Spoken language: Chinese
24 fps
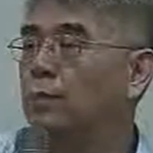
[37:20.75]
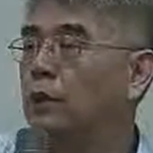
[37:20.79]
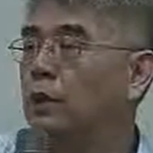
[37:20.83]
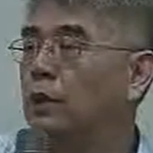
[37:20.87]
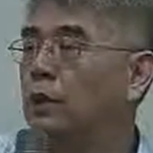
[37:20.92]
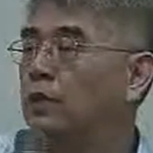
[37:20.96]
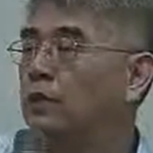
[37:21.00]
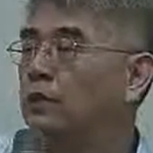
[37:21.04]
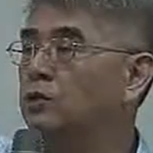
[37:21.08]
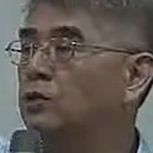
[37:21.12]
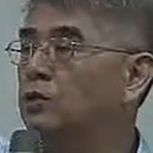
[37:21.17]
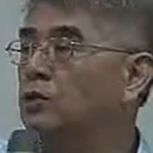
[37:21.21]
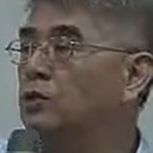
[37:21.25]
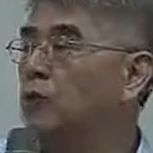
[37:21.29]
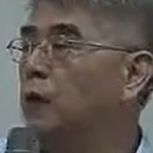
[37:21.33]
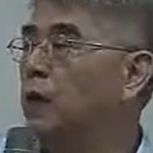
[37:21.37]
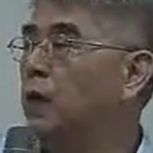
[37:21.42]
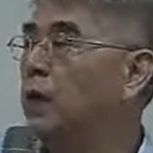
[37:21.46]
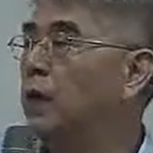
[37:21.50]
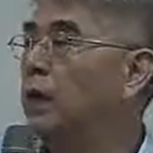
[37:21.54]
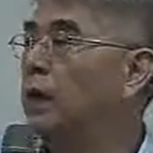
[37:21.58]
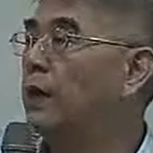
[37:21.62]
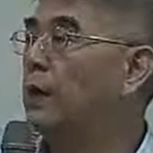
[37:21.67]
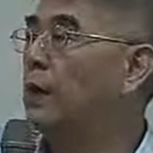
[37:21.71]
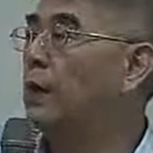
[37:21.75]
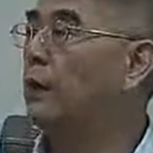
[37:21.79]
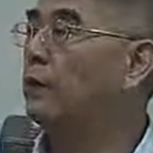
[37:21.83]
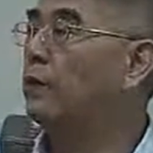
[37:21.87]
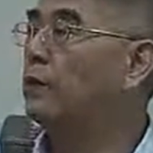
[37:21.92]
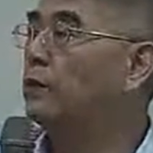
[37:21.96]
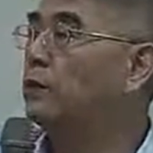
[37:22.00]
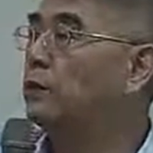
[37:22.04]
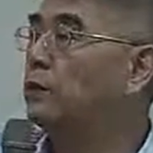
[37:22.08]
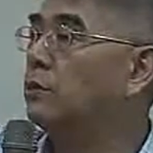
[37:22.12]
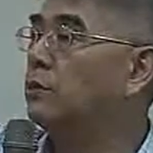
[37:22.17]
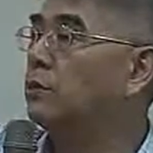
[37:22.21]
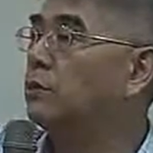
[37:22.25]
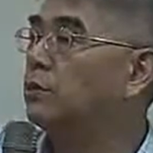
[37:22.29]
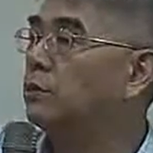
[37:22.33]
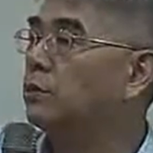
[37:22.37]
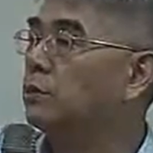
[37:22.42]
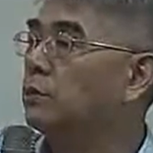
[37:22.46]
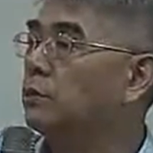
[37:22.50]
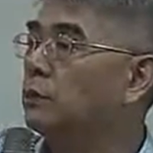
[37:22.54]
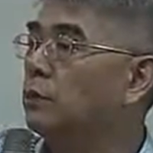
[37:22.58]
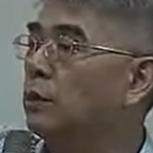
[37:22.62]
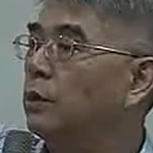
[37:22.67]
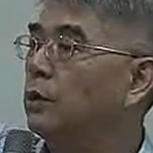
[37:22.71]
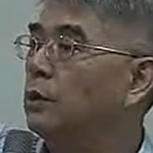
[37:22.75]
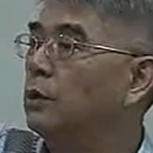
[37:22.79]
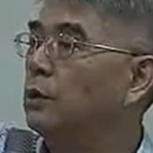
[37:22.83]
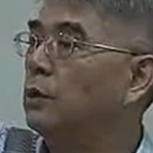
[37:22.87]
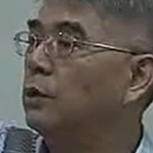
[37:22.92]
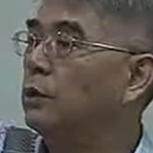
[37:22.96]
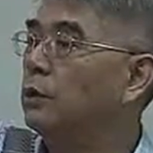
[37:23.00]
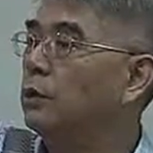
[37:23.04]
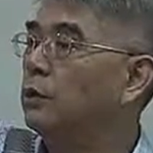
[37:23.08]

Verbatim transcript: 比二十五万还高的几率是多少？